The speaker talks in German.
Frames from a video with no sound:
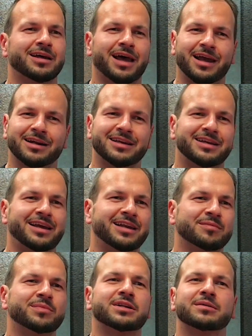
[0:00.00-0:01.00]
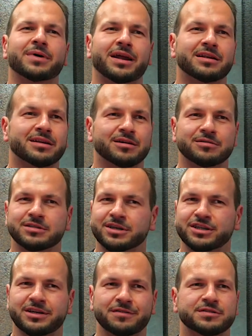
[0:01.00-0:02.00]
eigentlich jeder Mitarbeiter unser
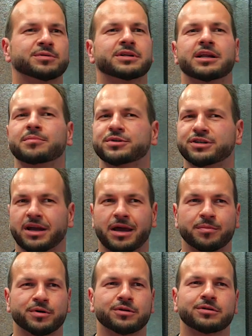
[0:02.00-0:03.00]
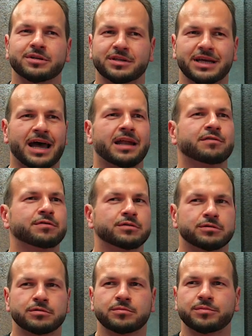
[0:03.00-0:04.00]
Geschäftsmodell beschreiben könnte, die Art von
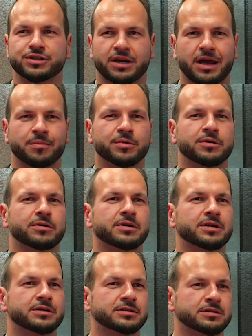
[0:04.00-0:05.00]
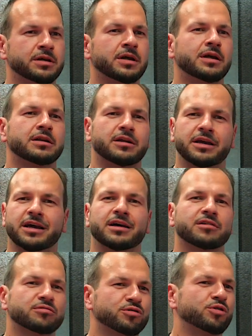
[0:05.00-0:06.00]
Kunden beschreiben könnte. Also
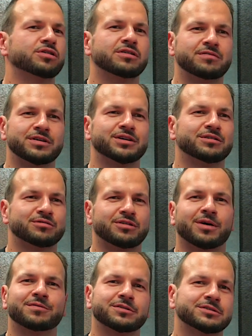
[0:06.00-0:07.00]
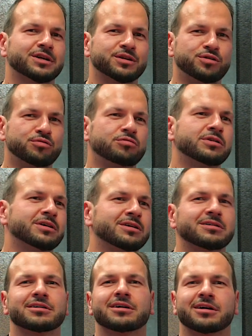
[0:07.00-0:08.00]
daher können wir unter Anführungszeichen
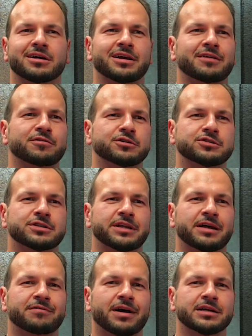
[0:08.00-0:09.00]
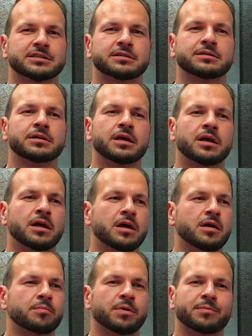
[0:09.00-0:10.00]
nur äh, evolutionär wachsen.
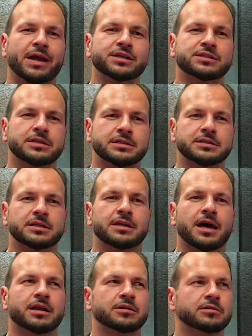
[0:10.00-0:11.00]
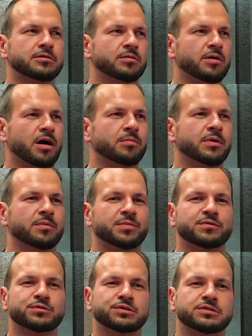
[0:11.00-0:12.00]
Beim Einstiegsszenario haben wir
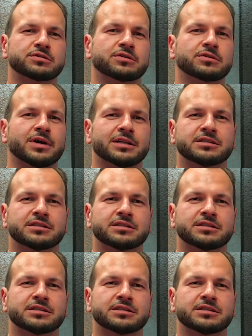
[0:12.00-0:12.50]
bewusst sozusagen ein